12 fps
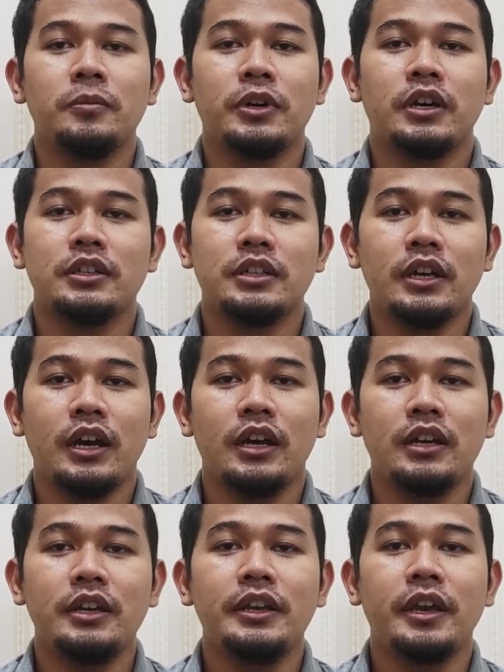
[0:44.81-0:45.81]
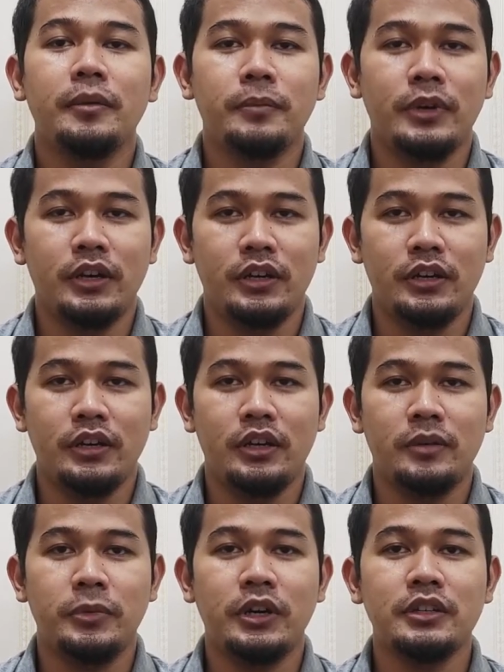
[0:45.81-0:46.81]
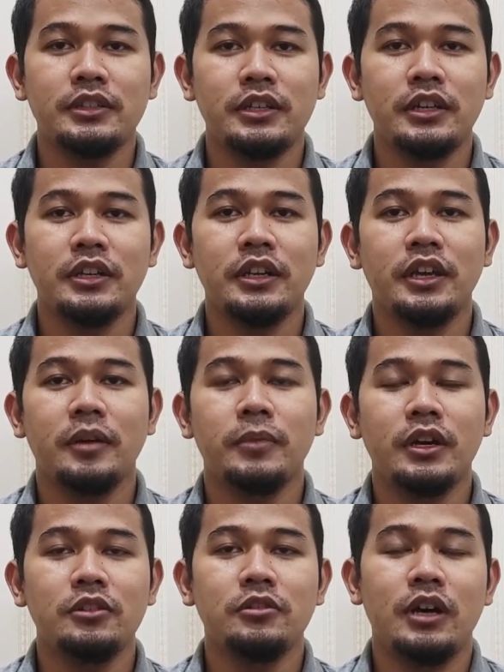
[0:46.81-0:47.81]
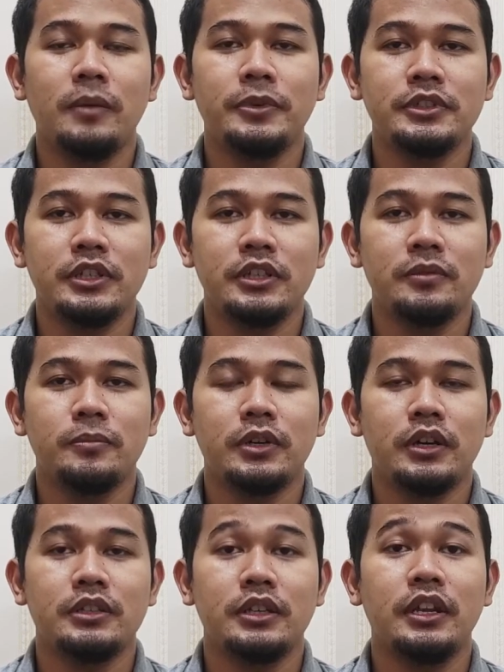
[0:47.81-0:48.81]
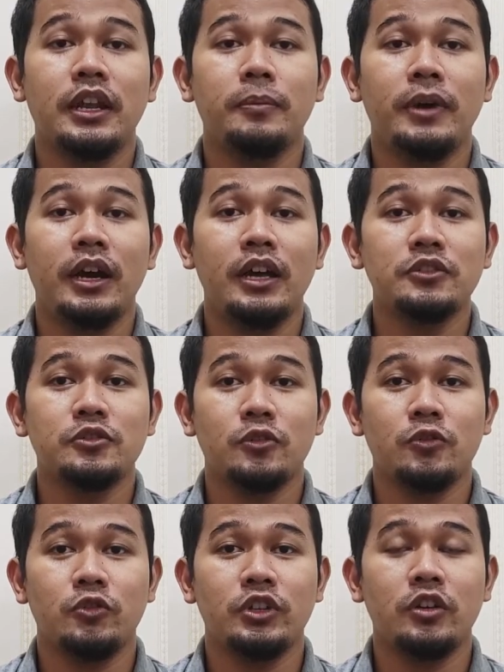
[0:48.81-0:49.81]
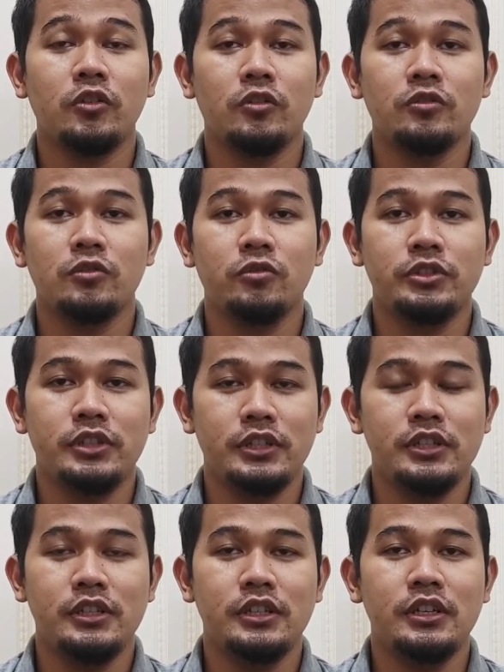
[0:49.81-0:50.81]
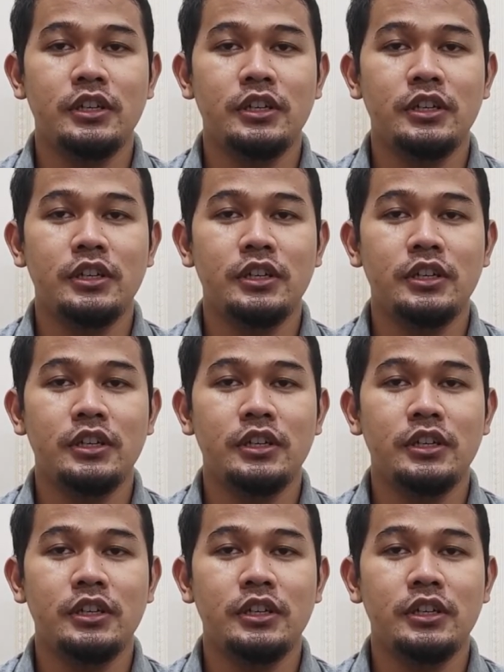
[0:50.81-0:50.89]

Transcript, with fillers: pekerja yang ada di Gemba nah, pekerja yang di Gemba itu apa sih kerja di lapangan contohnya konstruksi